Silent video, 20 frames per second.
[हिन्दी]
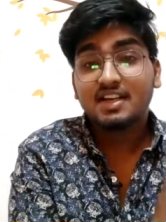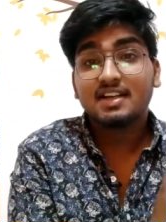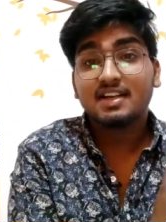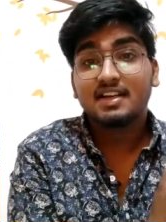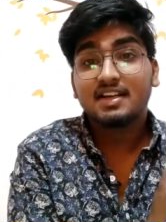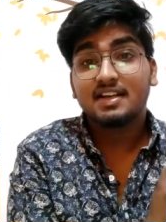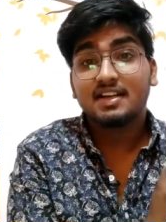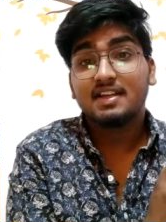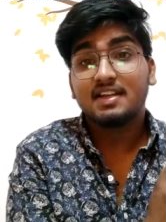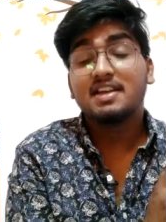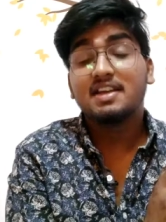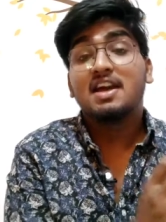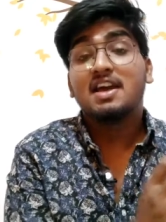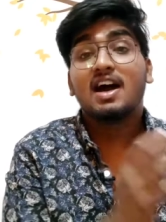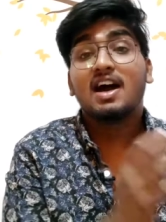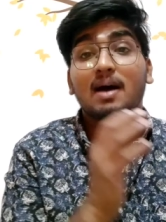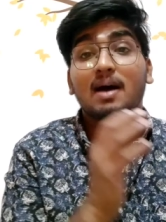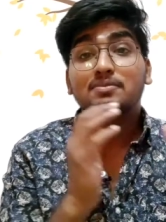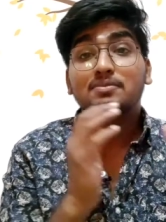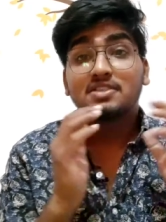ना करें
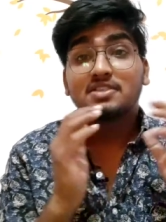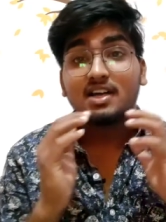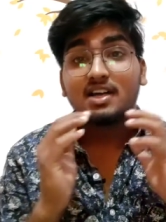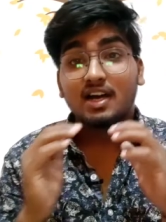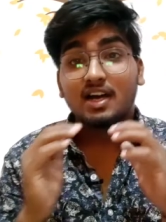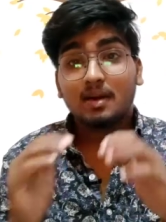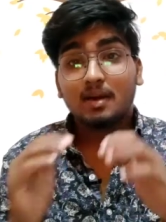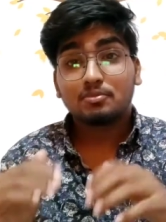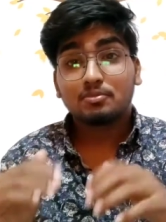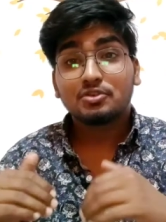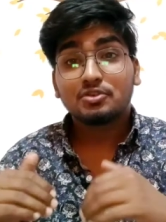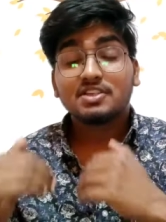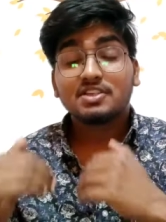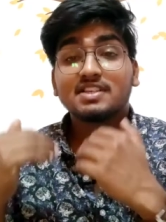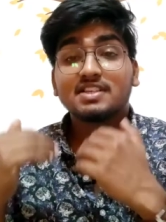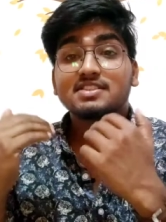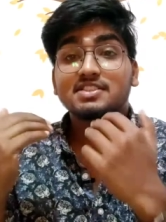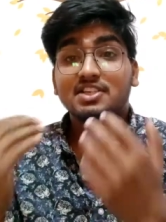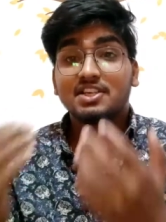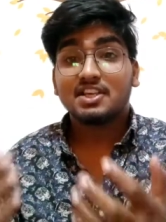आपसे आप उनके
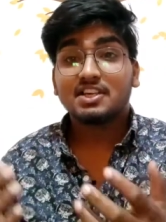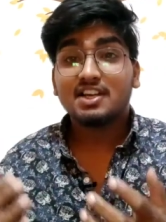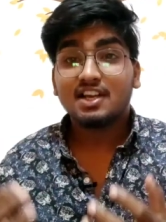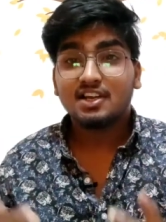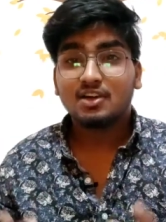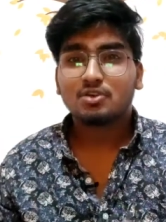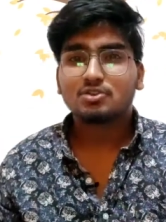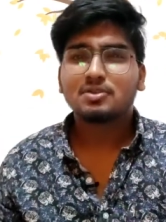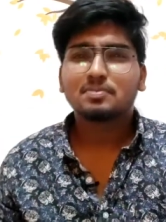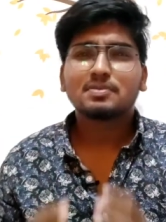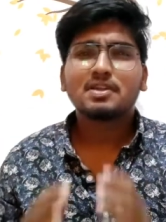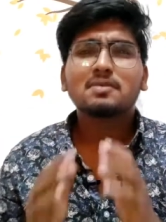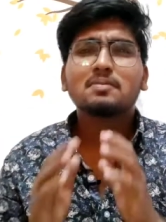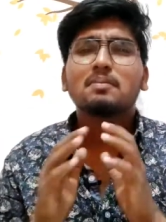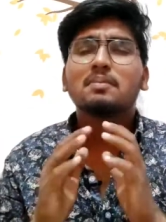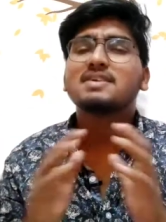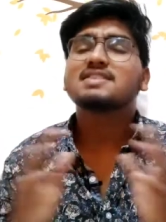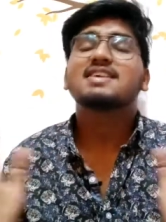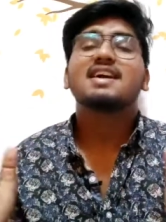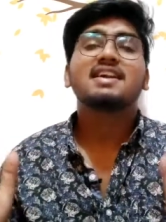साथ शेयर ना करो तब तक
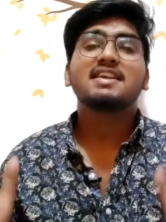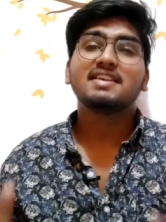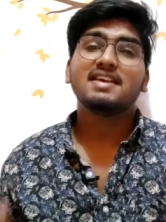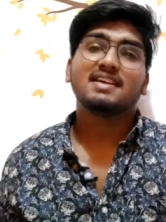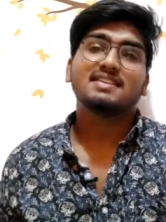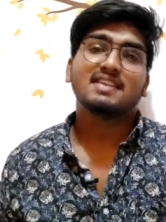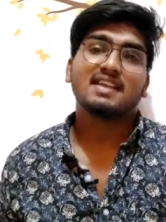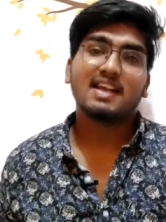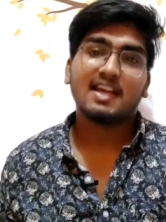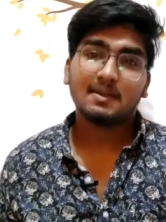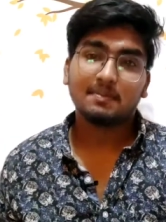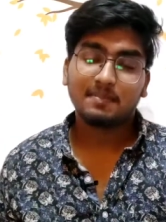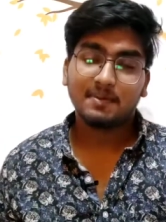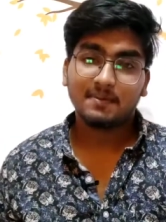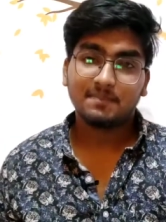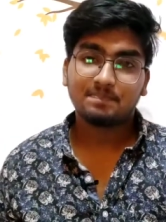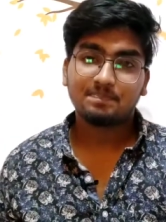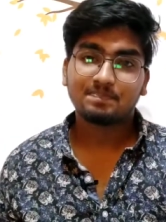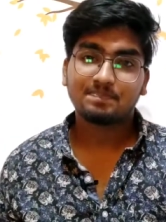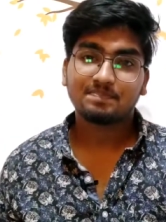मज़ा नहीं आता लाइफ
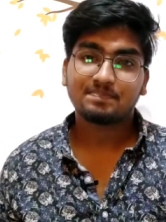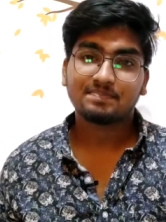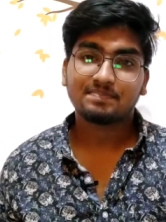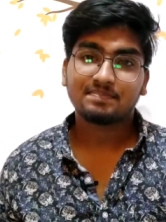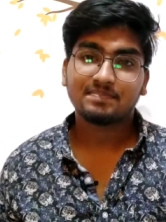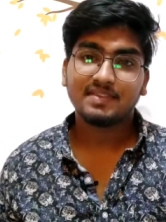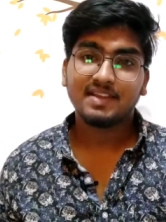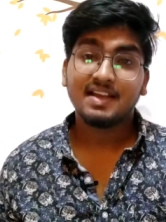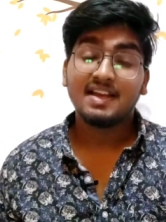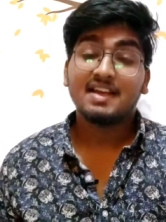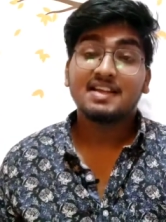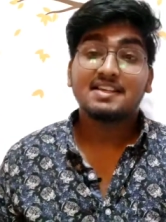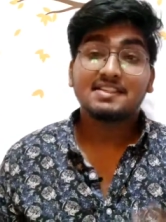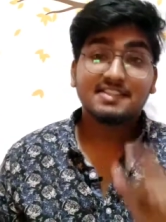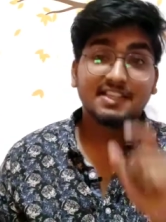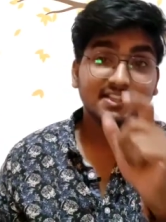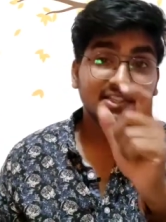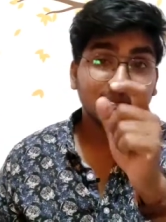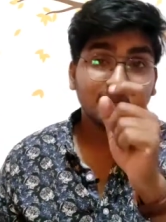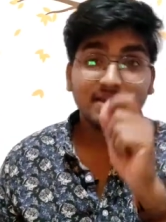में
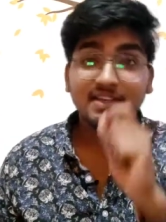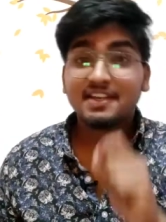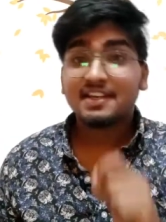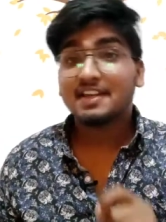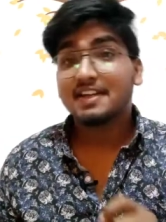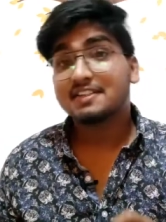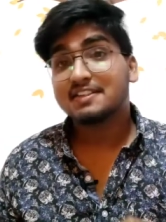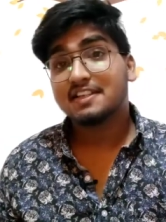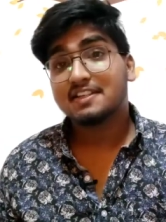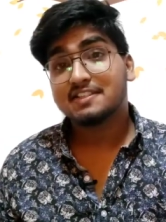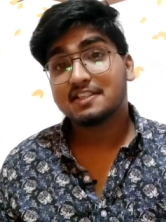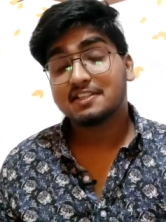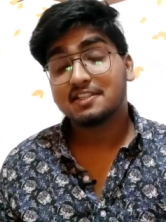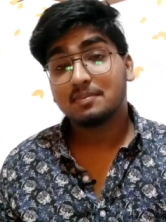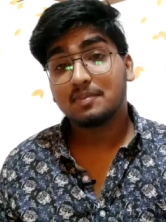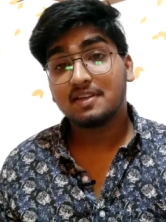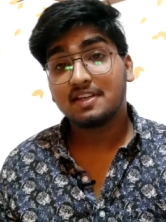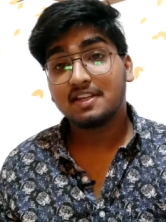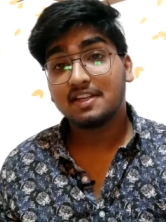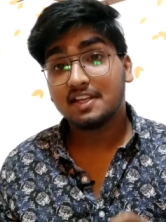संदीप भैया कहते हैं
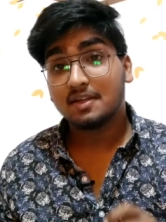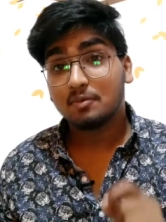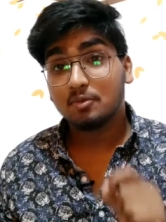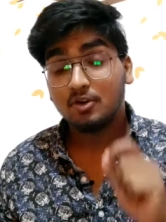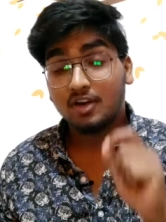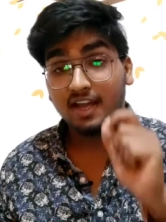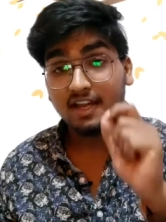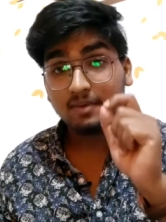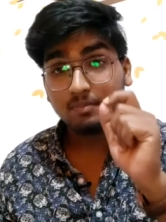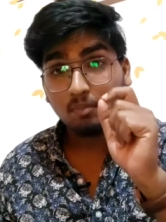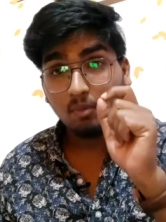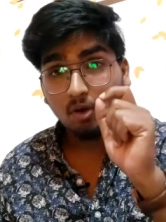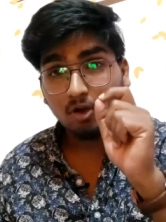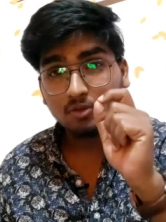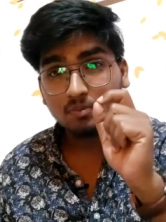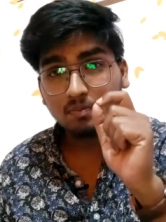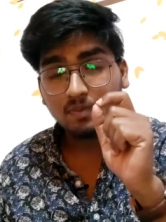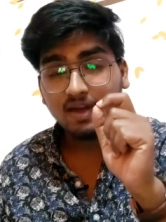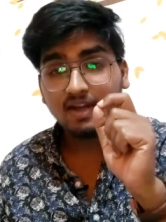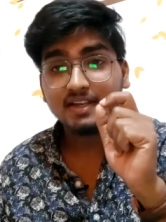संदीप भैया की वो लाइन
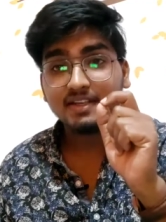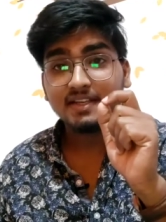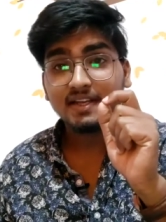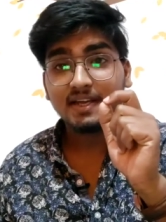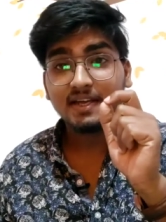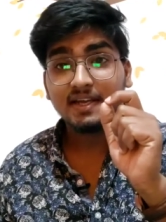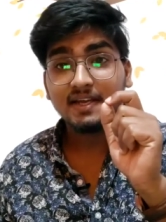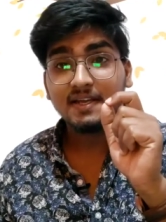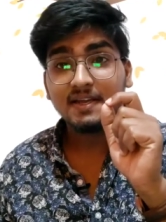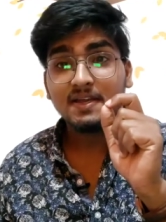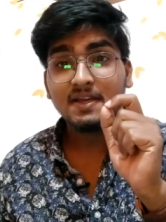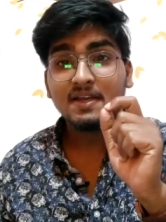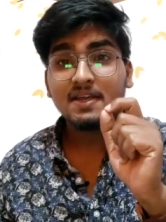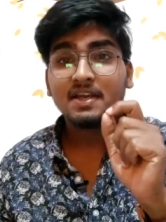बहुत प्यारी है